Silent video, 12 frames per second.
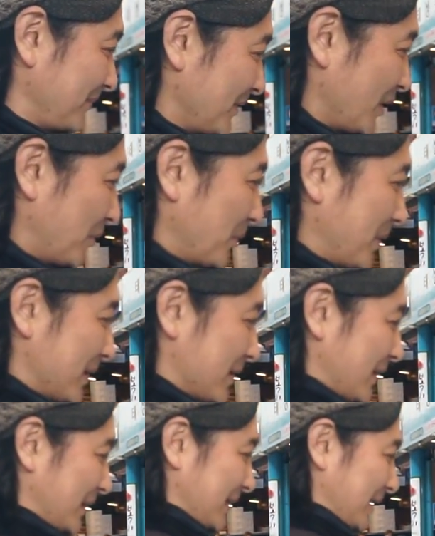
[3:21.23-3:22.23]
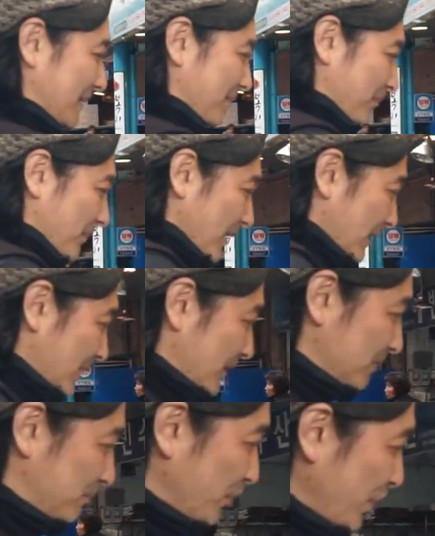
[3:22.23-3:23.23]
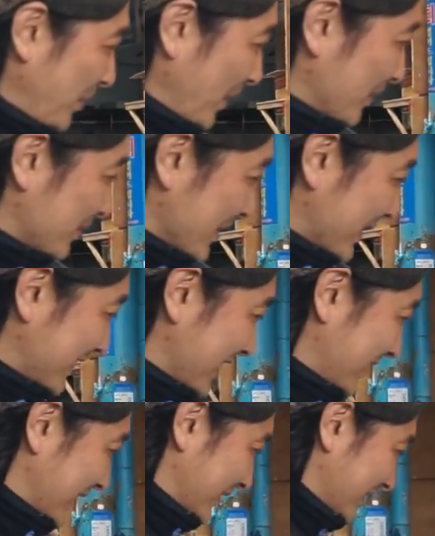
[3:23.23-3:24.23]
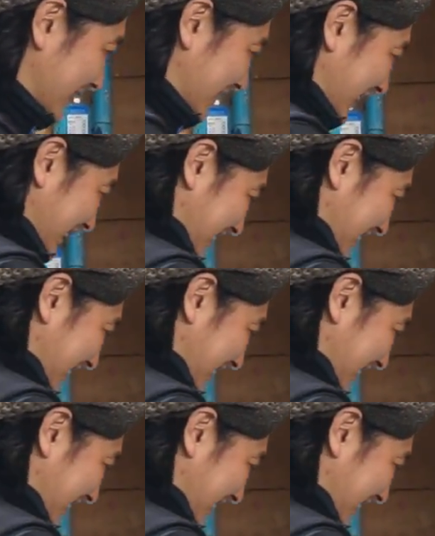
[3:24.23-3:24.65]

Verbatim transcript: 여기 보면 이제 부위별로도 이렇게 딱 나눠놨네. 예.